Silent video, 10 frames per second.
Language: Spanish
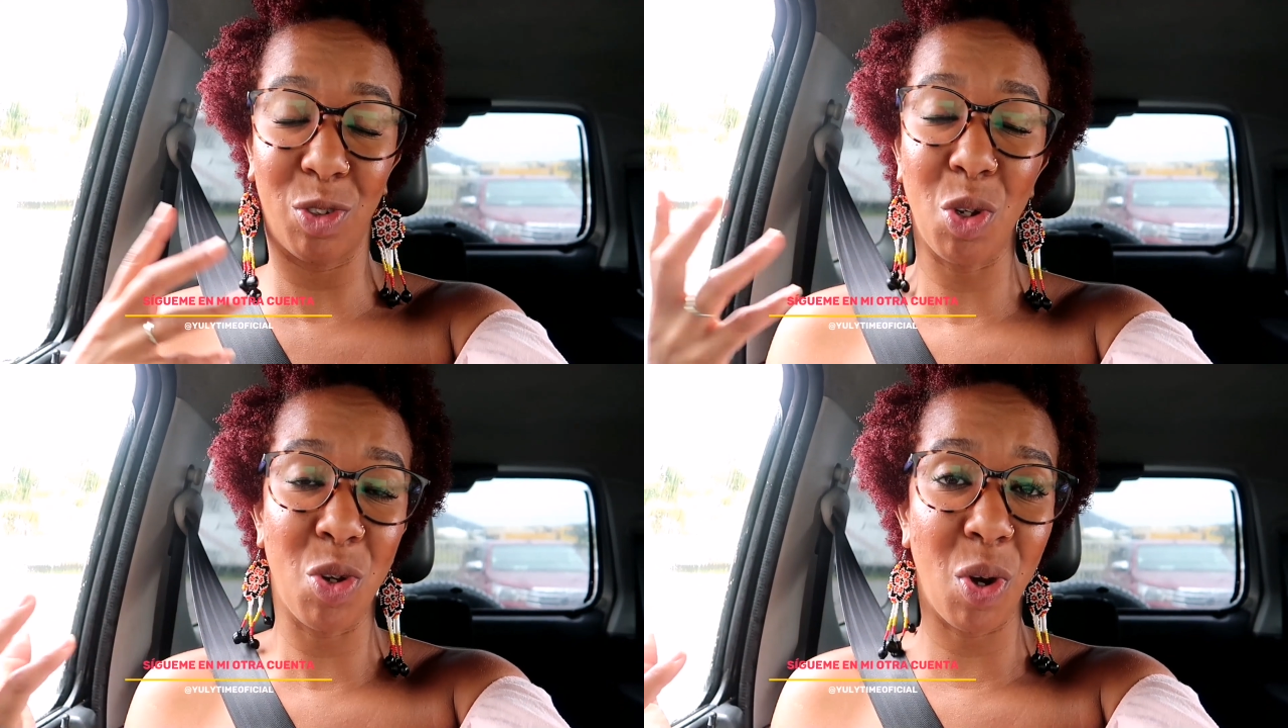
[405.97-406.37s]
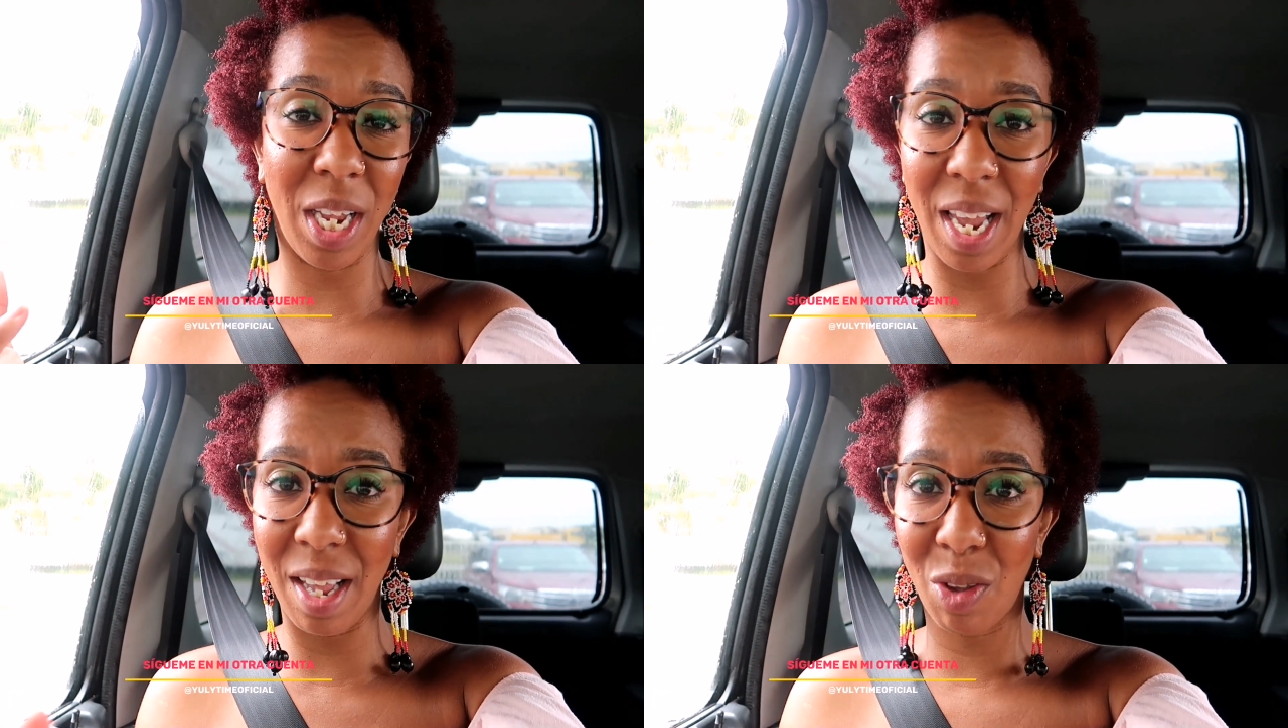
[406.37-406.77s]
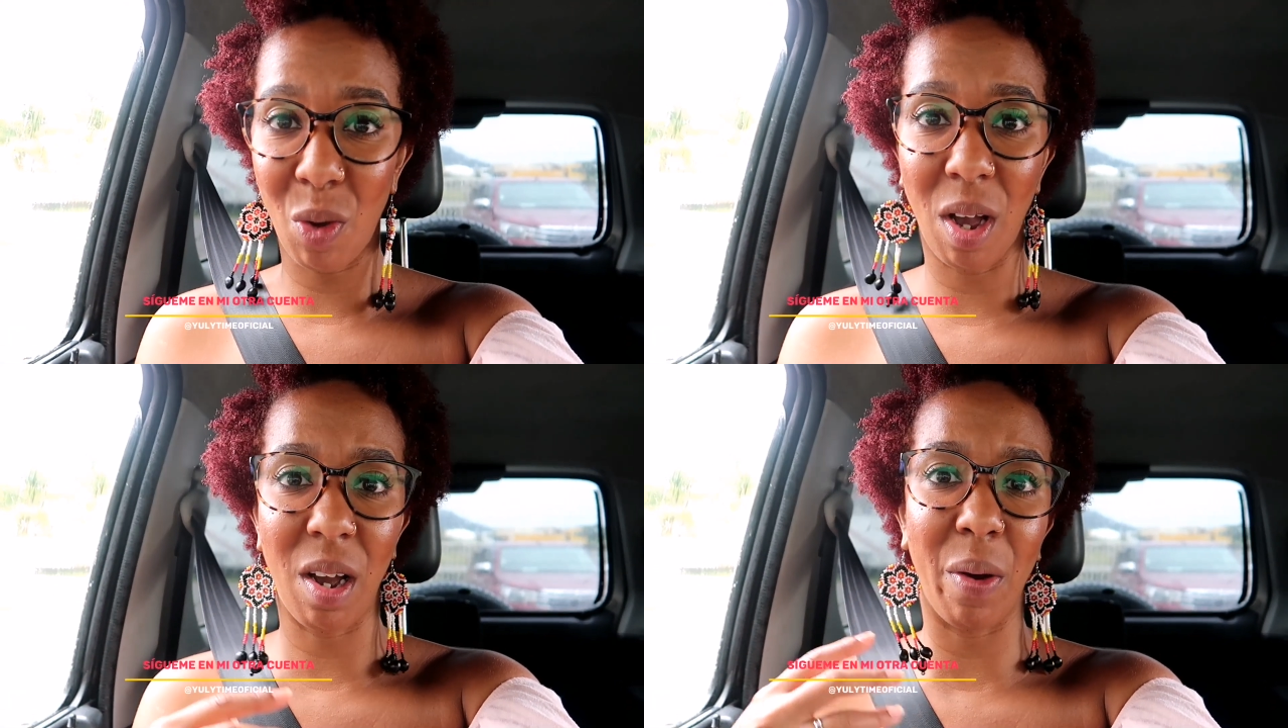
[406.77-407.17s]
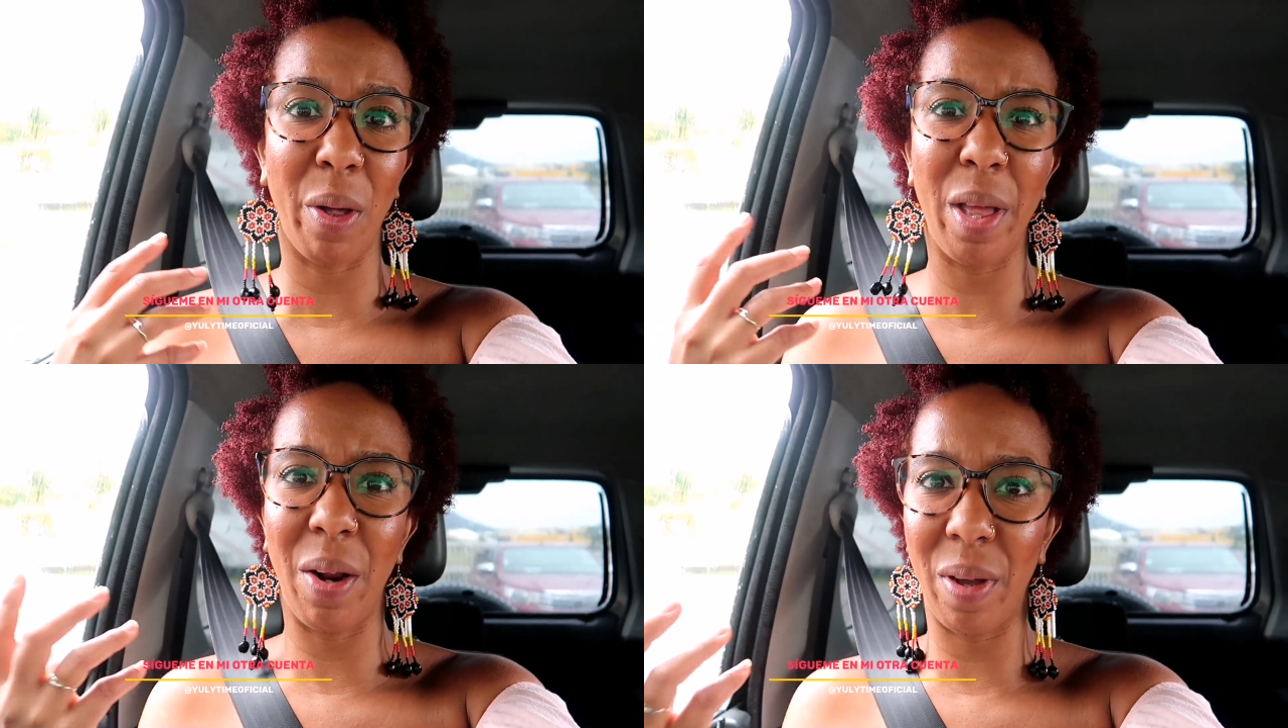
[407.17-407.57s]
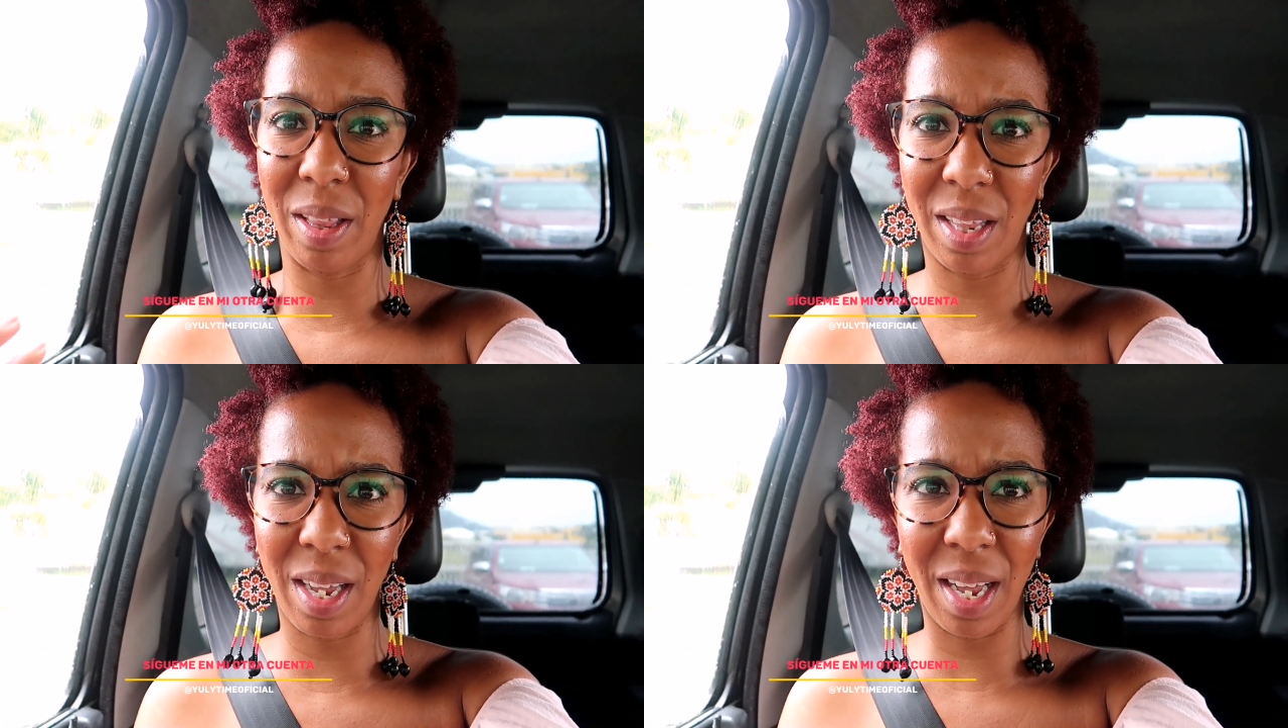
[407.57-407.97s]
soñolientos, acabado de
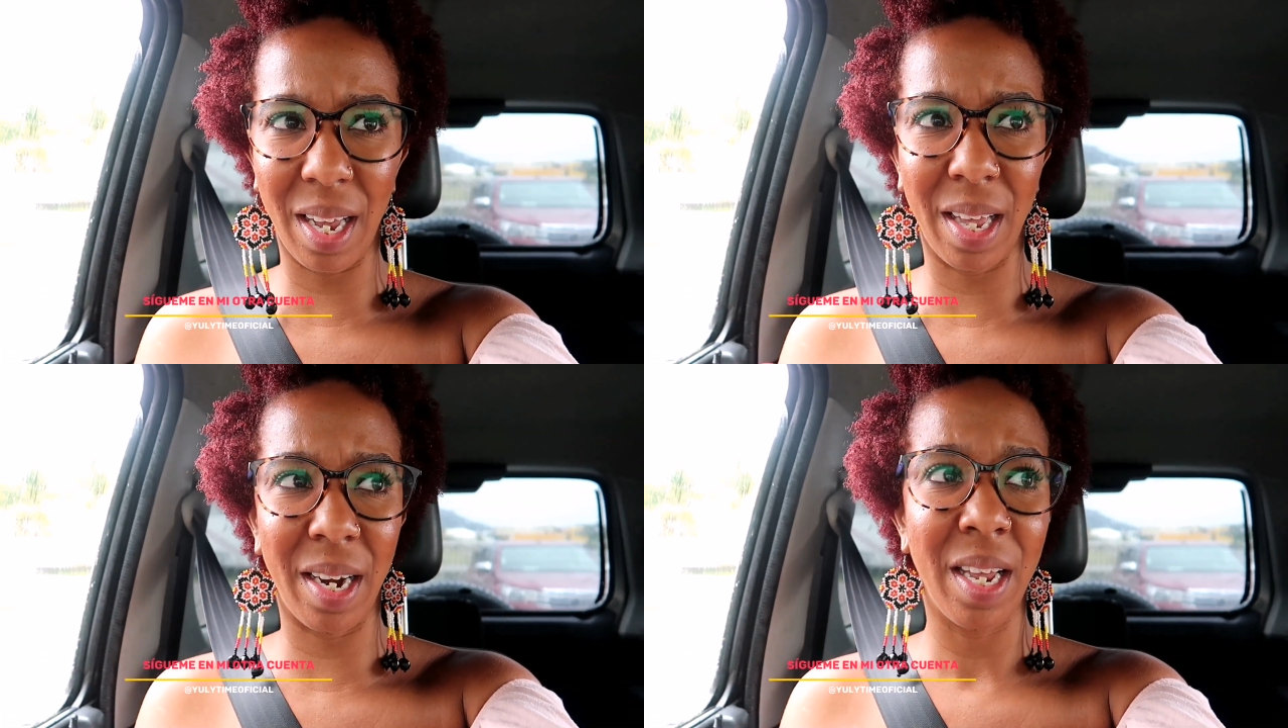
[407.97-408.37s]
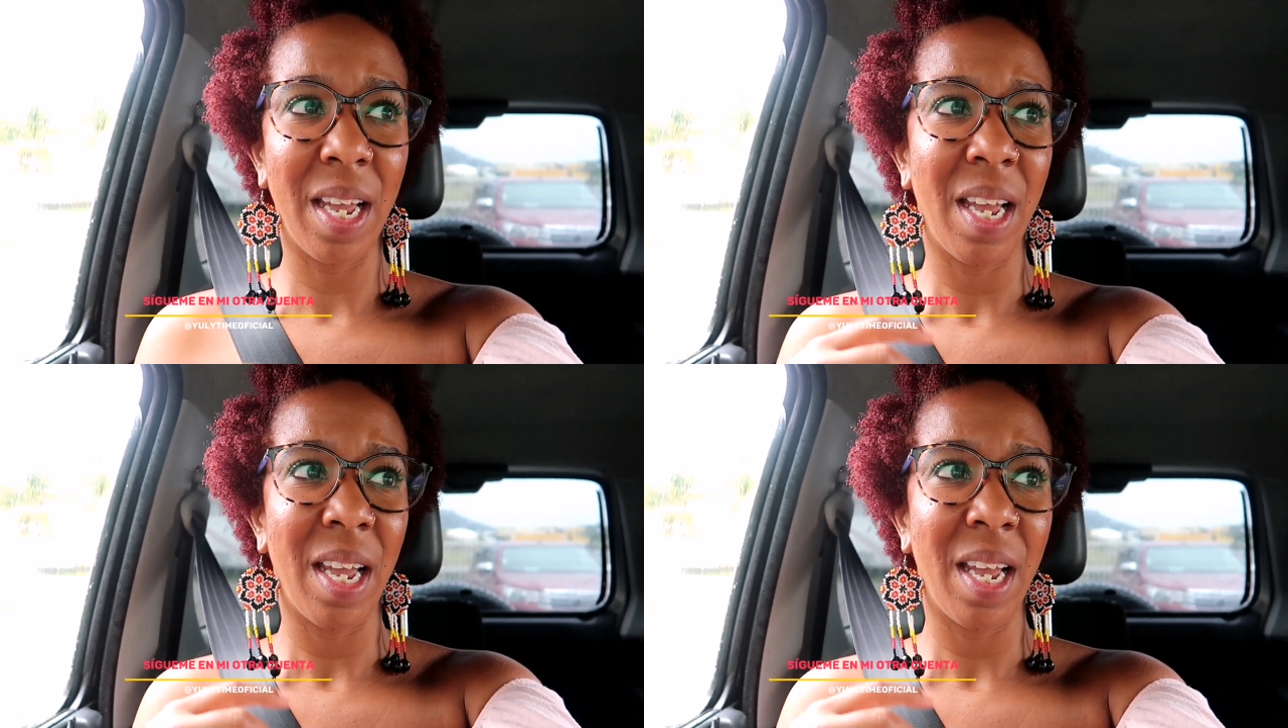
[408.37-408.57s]
levantar,